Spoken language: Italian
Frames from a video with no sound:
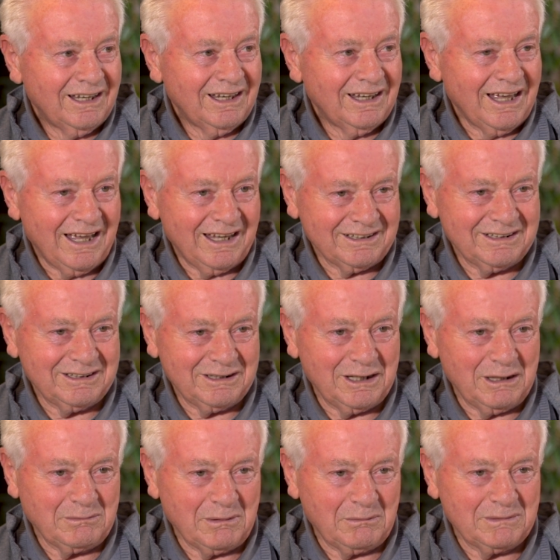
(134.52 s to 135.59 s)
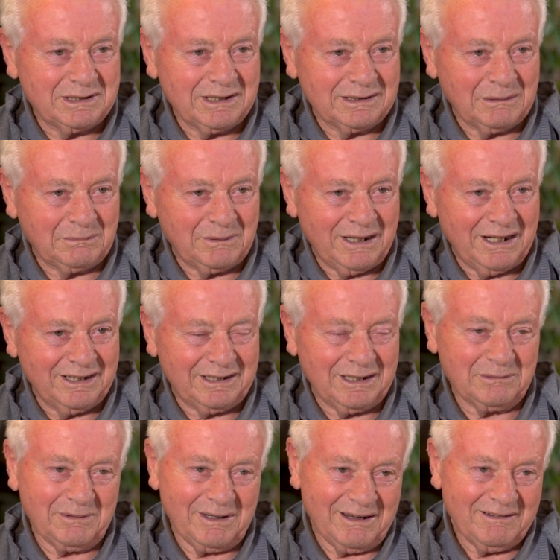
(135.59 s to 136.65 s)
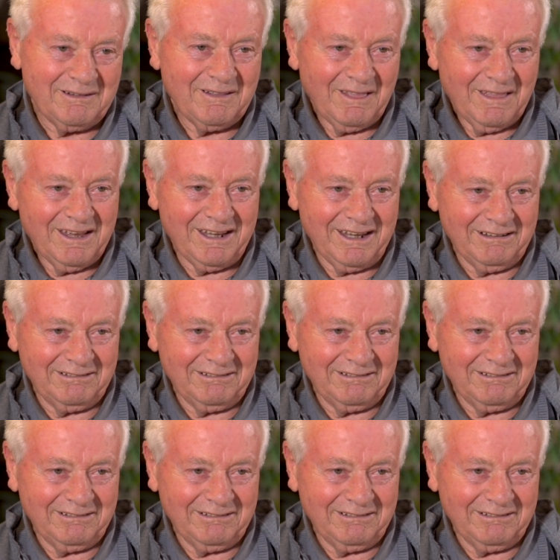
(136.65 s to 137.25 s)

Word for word: Ah sì, ne abbiamo mangiate parecchie, ma e